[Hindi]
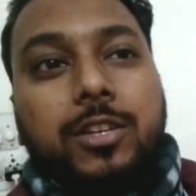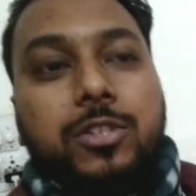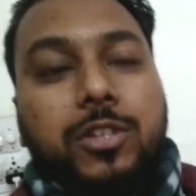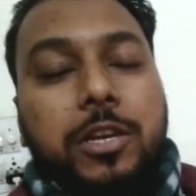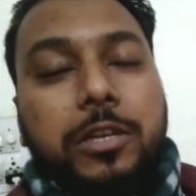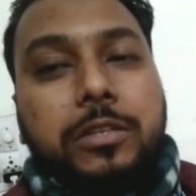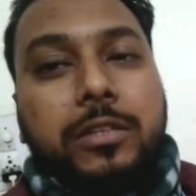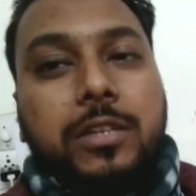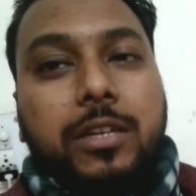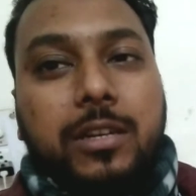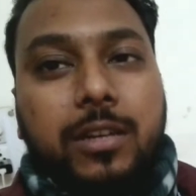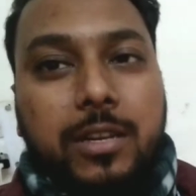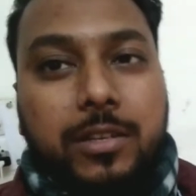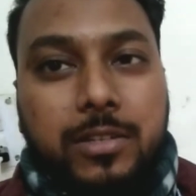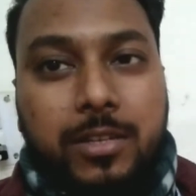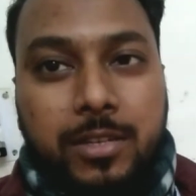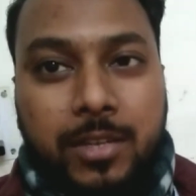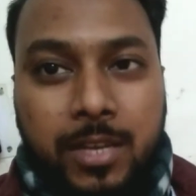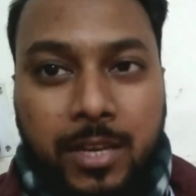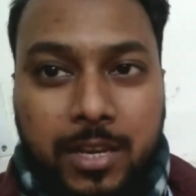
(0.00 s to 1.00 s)
चेंज करना
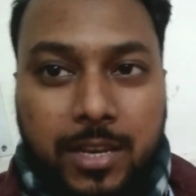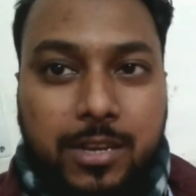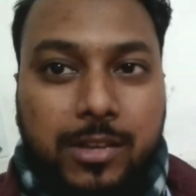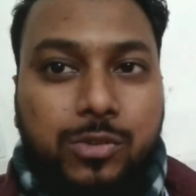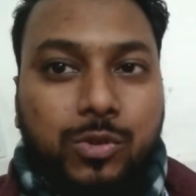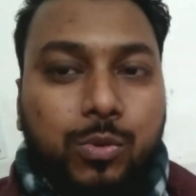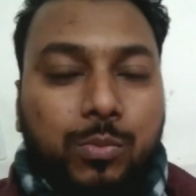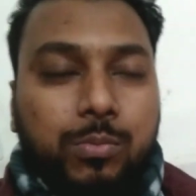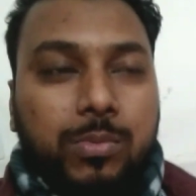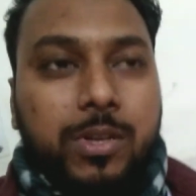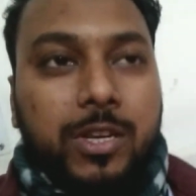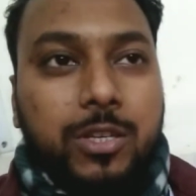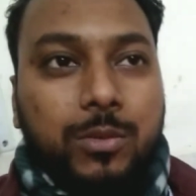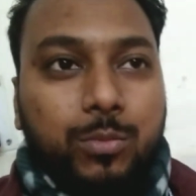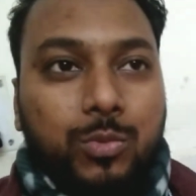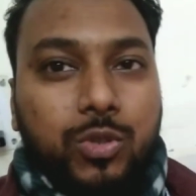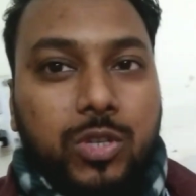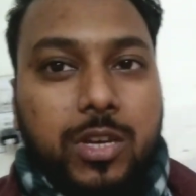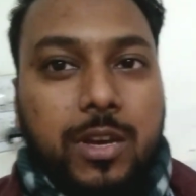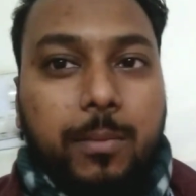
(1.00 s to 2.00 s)
चाहिए सो प्लीज़
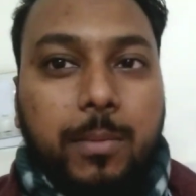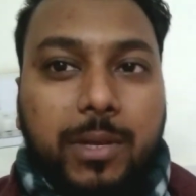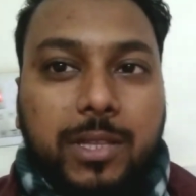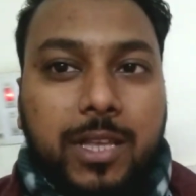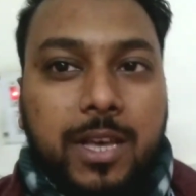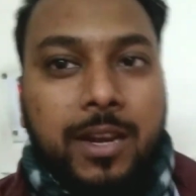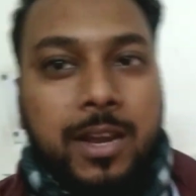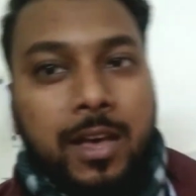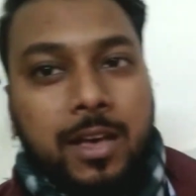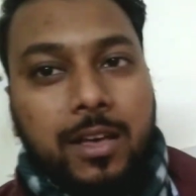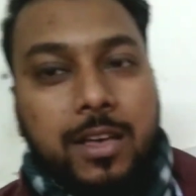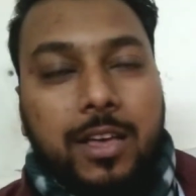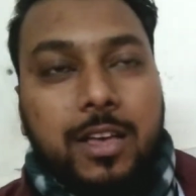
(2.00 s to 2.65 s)
मुझे आप बताना